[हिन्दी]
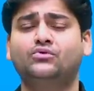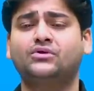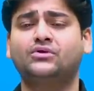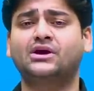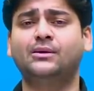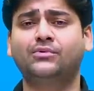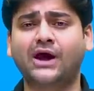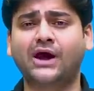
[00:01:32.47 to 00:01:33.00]

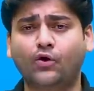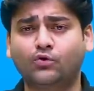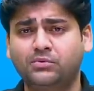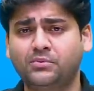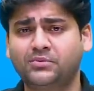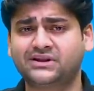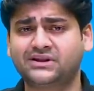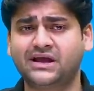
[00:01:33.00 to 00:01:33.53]
उनका हम डाउट
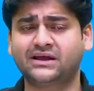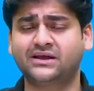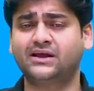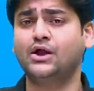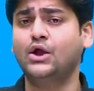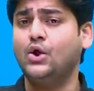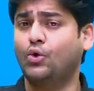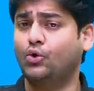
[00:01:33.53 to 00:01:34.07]
भी
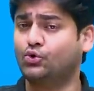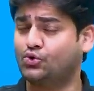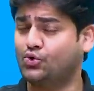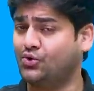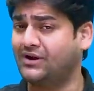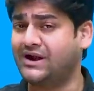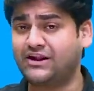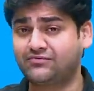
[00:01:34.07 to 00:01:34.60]
बताएंगे उनको
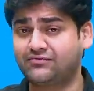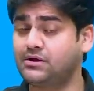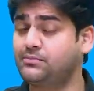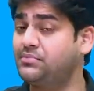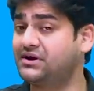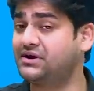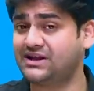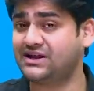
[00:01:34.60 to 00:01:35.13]
क्लास वाली
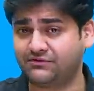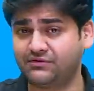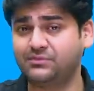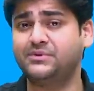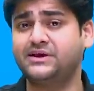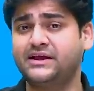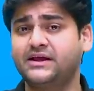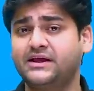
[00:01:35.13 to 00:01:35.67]
पी भी
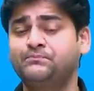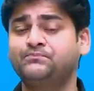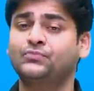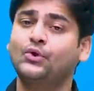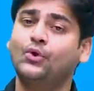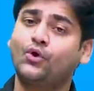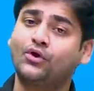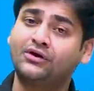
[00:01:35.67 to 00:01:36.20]
मिलेगी
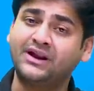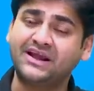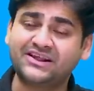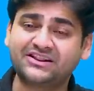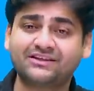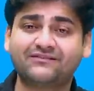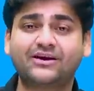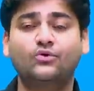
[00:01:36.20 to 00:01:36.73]
और
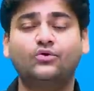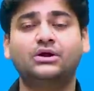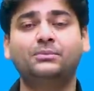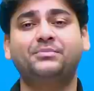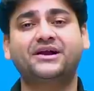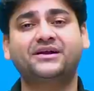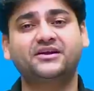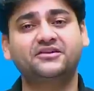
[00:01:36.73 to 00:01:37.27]
नए सवालों की
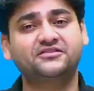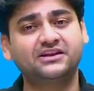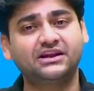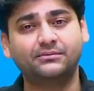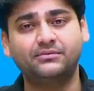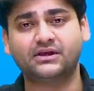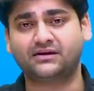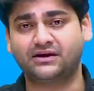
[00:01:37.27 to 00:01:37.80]
प्रैक्टिस के
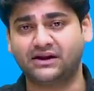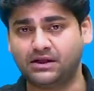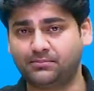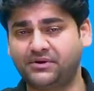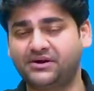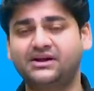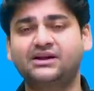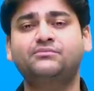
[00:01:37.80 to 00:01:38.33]
लिए भी एक नई
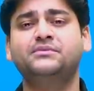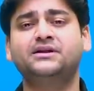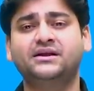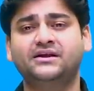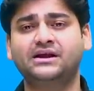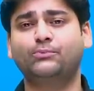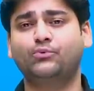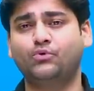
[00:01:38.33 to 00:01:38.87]
पीडीएफ
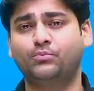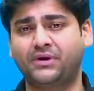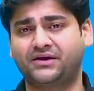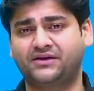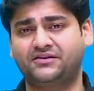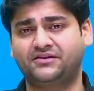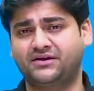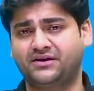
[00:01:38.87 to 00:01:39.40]
मिलेगी आपको प्रैक्टिस